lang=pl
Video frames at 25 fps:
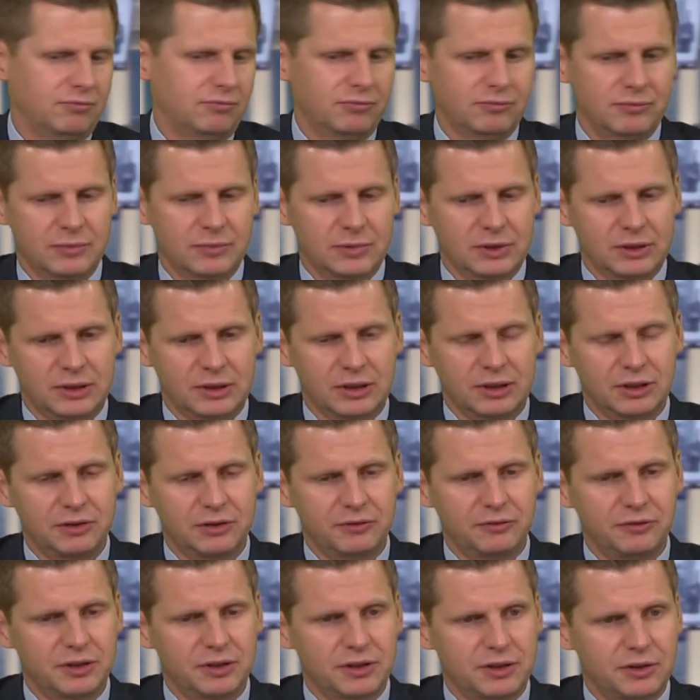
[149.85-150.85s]
mm, gdy,
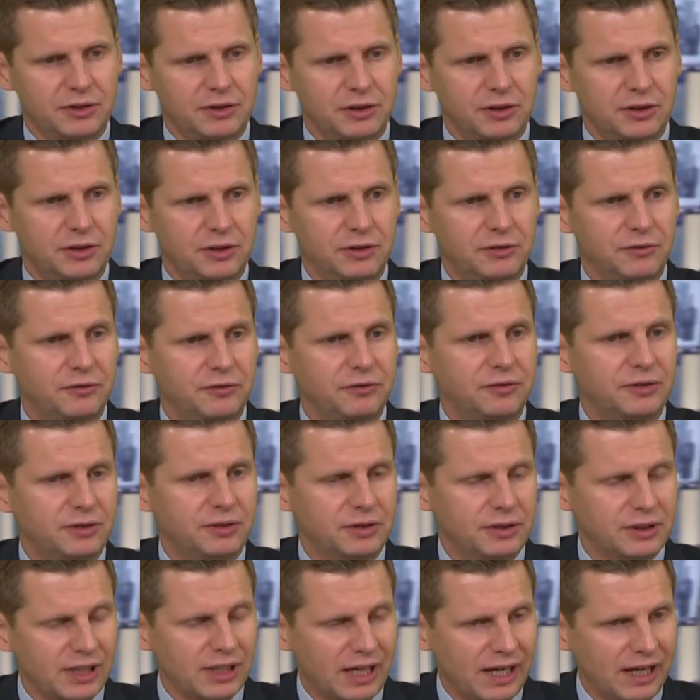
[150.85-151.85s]
wys, gdy w
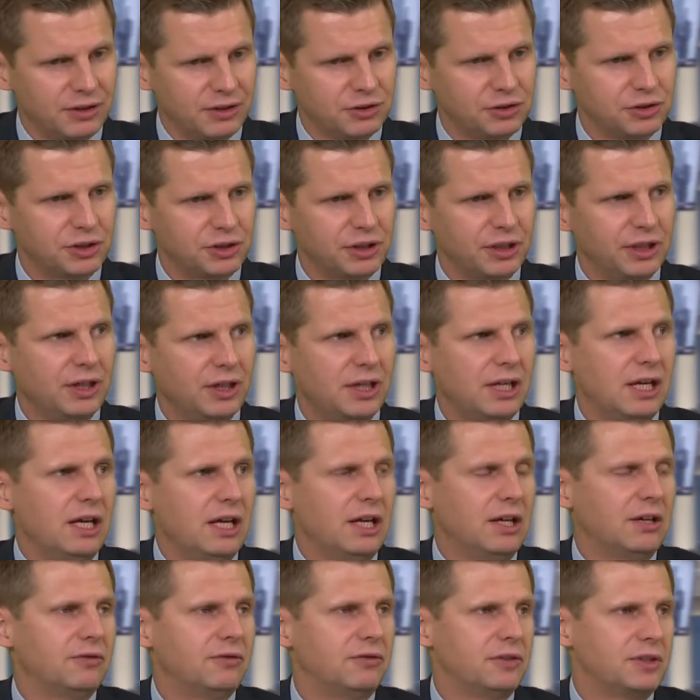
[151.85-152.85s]
trendzie
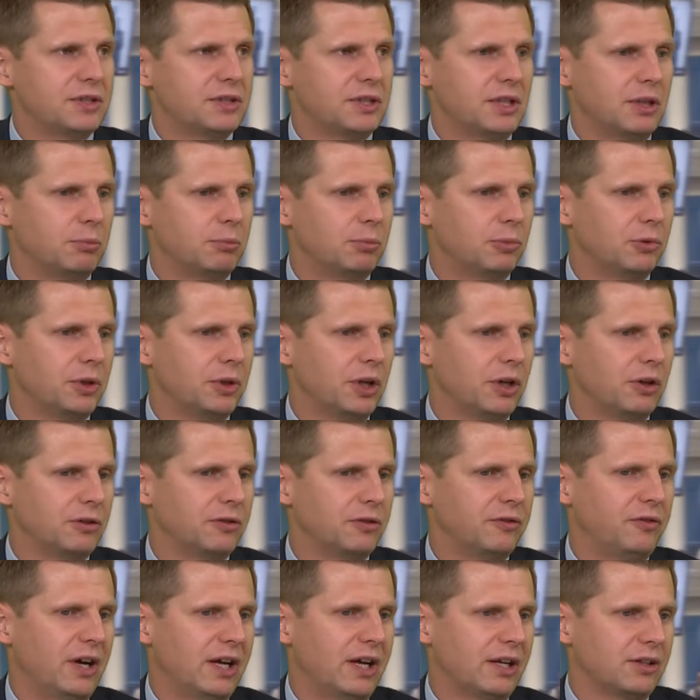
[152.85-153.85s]
występuje
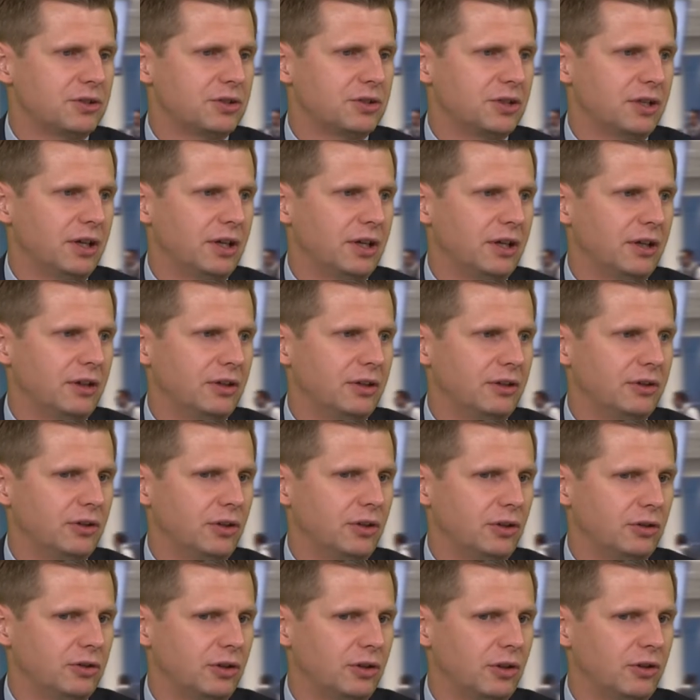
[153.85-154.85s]
otwarcie
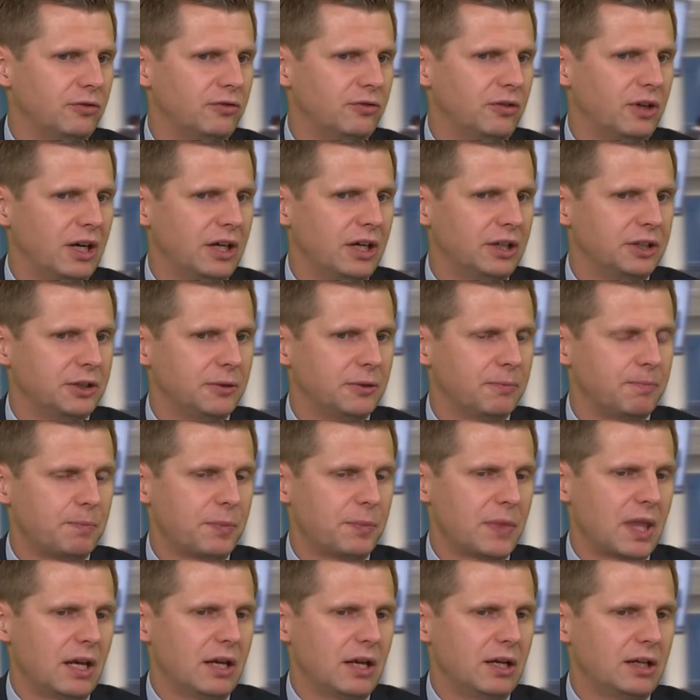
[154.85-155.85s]
notowań
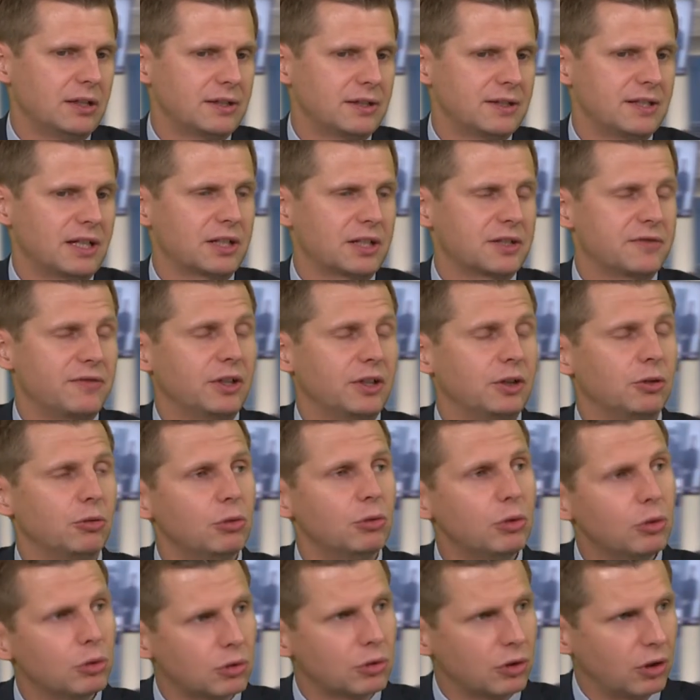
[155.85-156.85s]
z tak zwaną
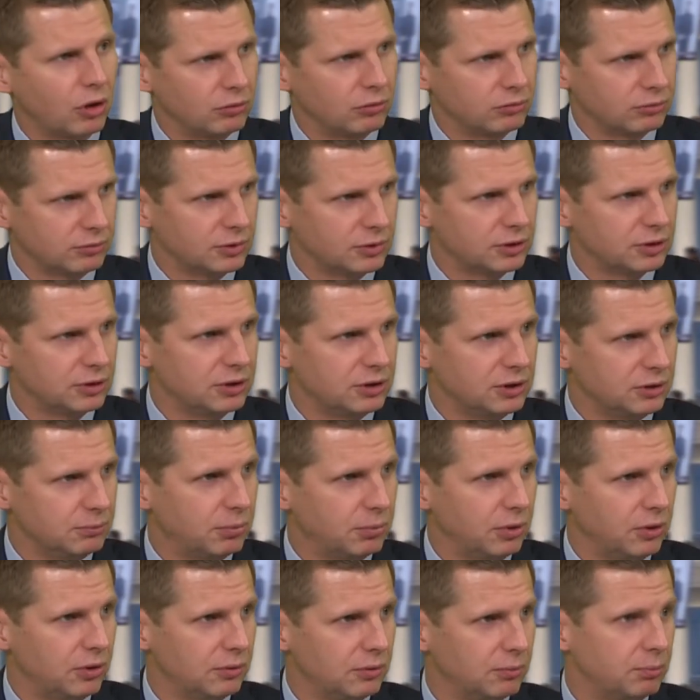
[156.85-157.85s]
luką, czyli
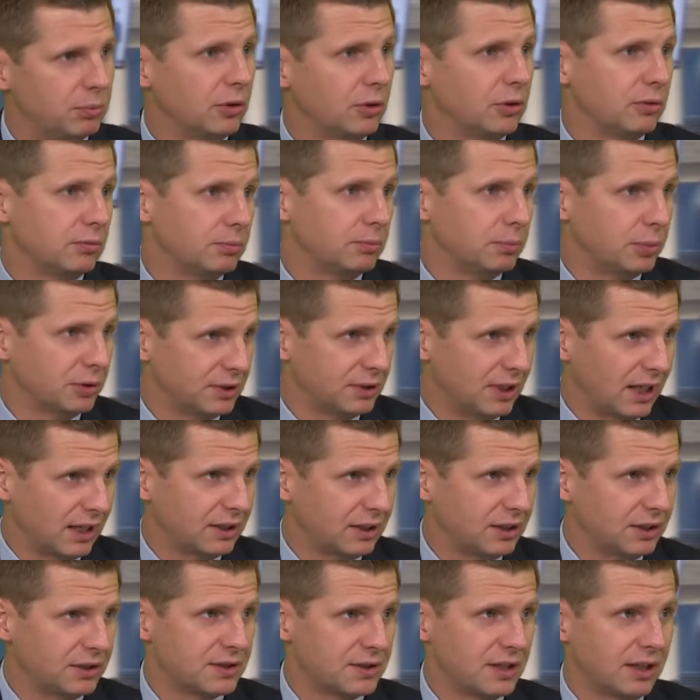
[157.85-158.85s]
po, po, po
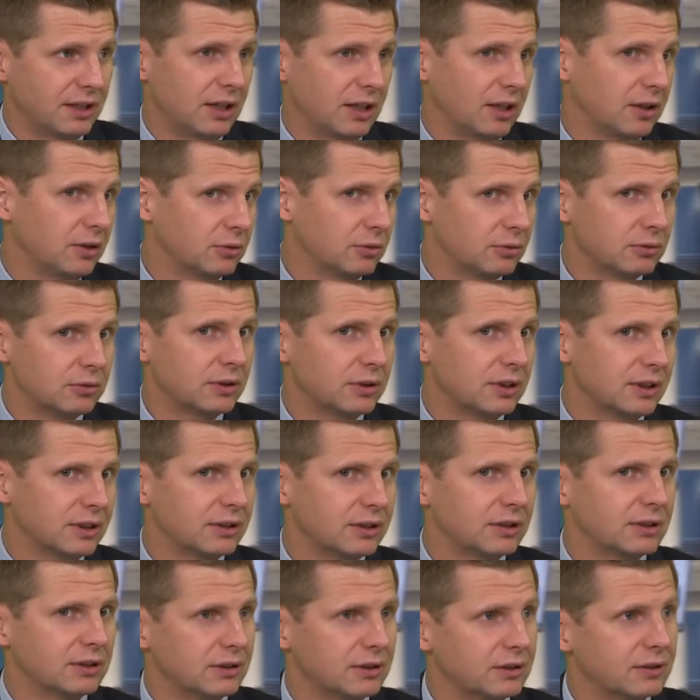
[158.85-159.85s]
takich cenach,
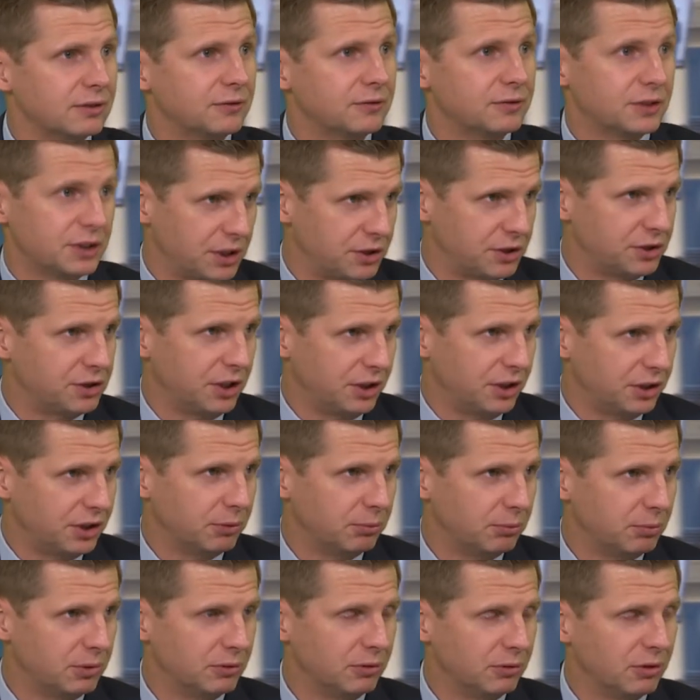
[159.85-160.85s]
których e, wcześniej
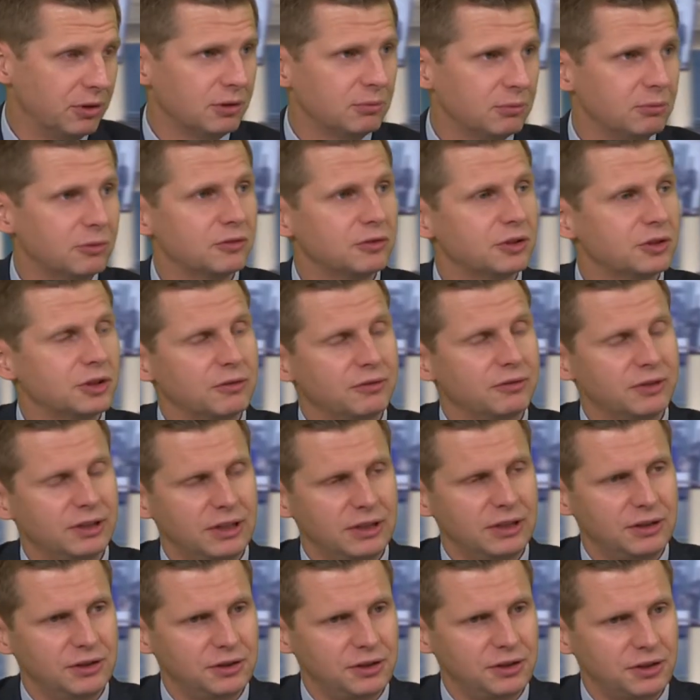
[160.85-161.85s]
nie było i mówi się w
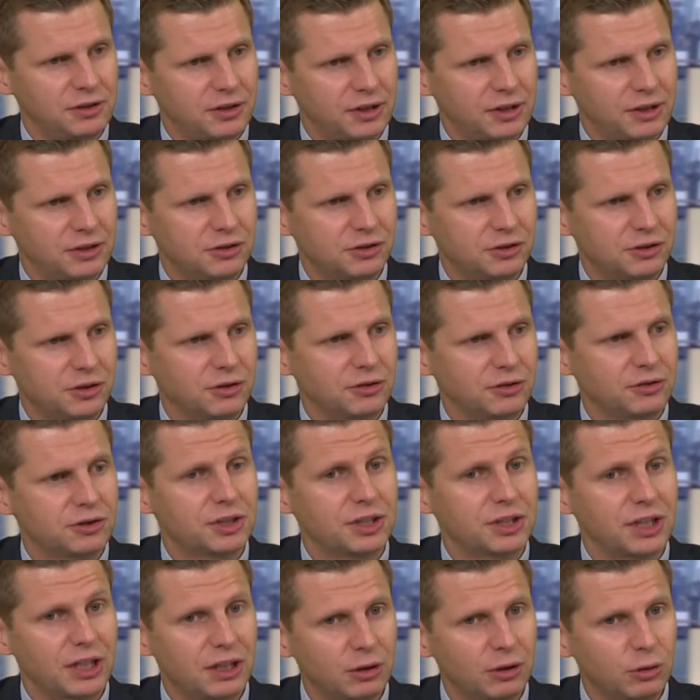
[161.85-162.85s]
analizie technicznej o
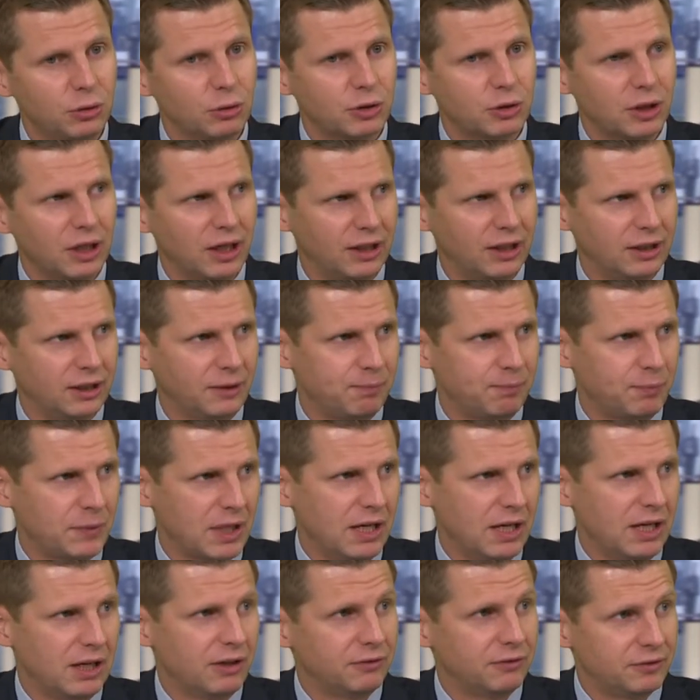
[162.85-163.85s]
trzech lukach
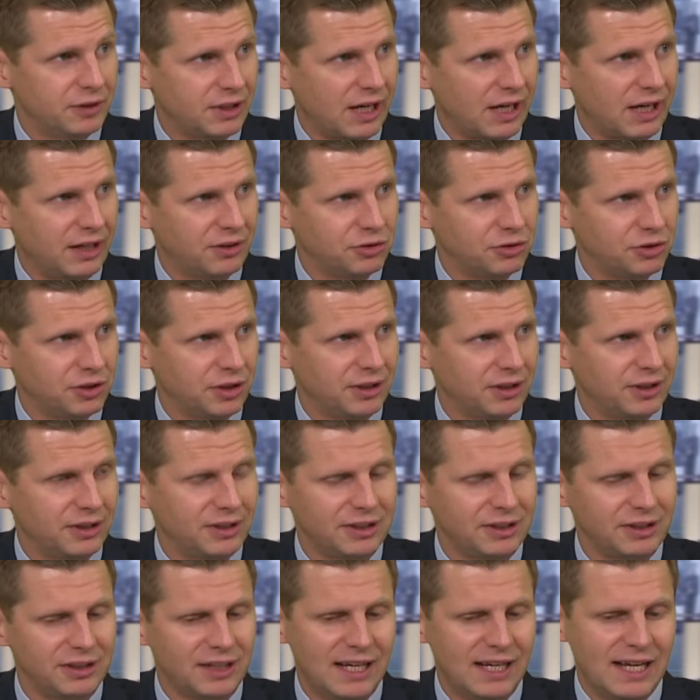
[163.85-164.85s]
w trendzie
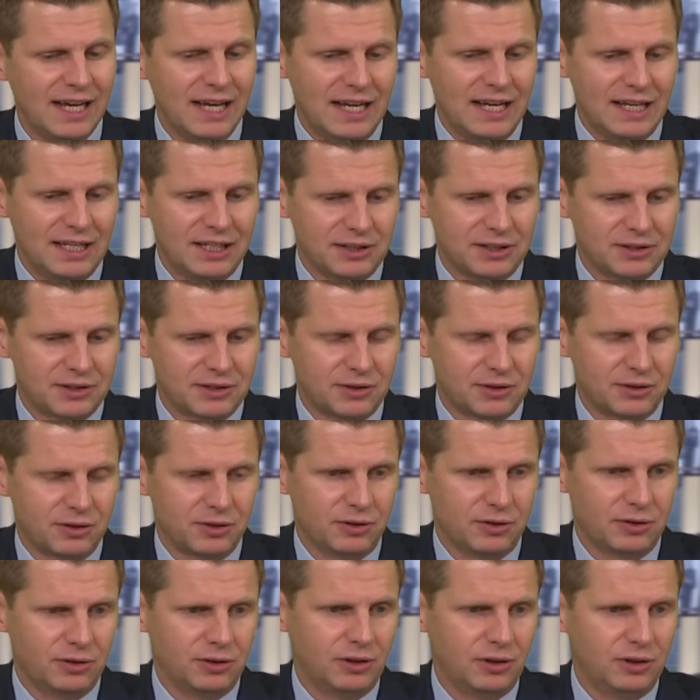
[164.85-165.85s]
i jest
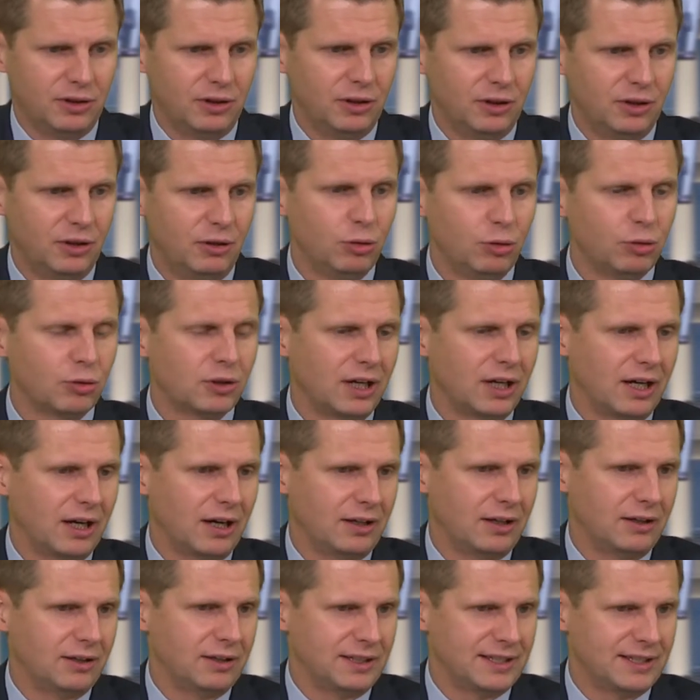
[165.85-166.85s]
to e,
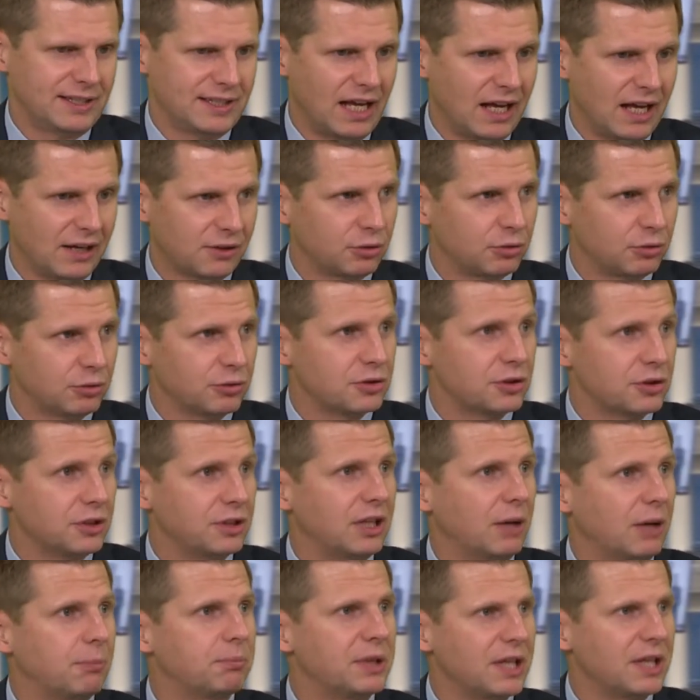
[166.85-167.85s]
luka startu, czyli
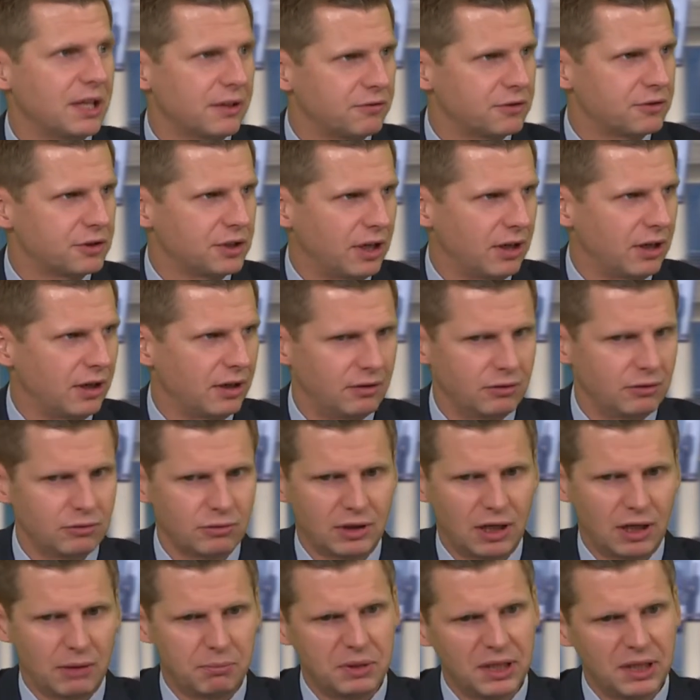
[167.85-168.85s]
ta pierwsza
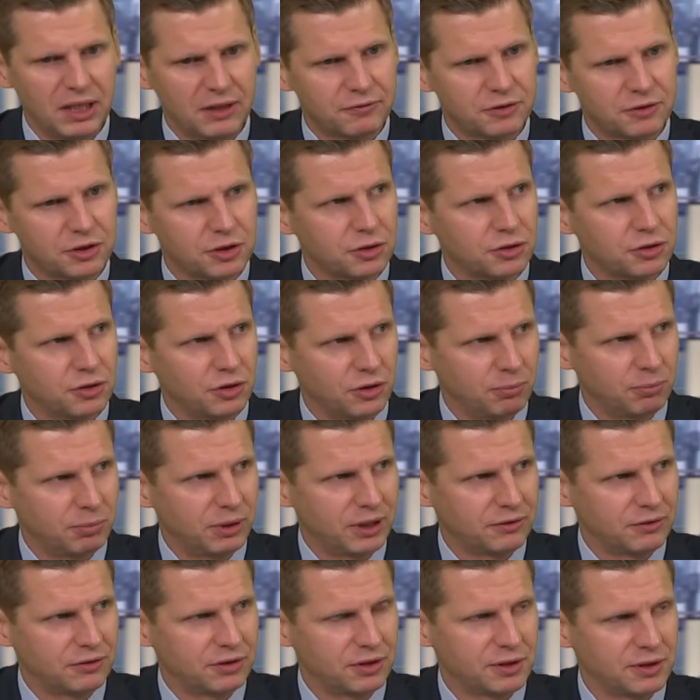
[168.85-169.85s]
luka, pierwszy szok,
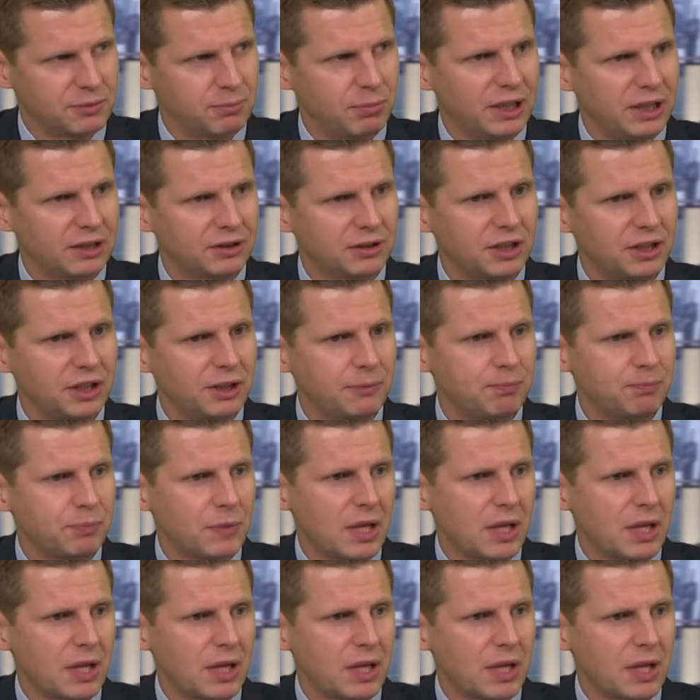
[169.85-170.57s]
pierwsze spadki.